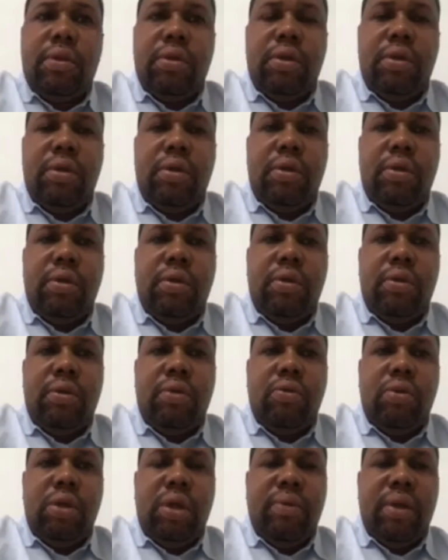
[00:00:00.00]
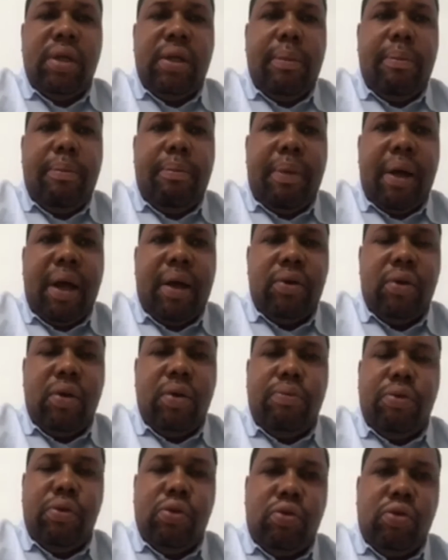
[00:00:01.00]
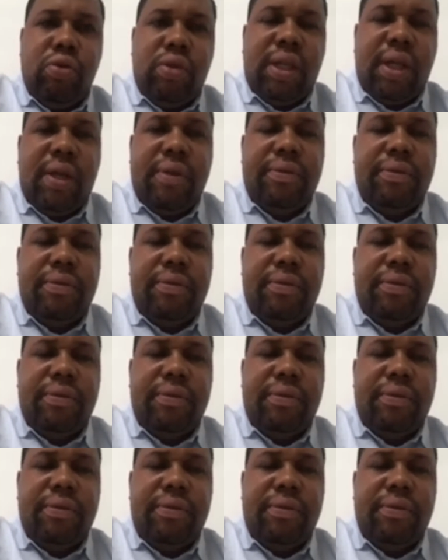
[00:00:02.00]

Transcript: Donc, vous demandez pardon pour tout ça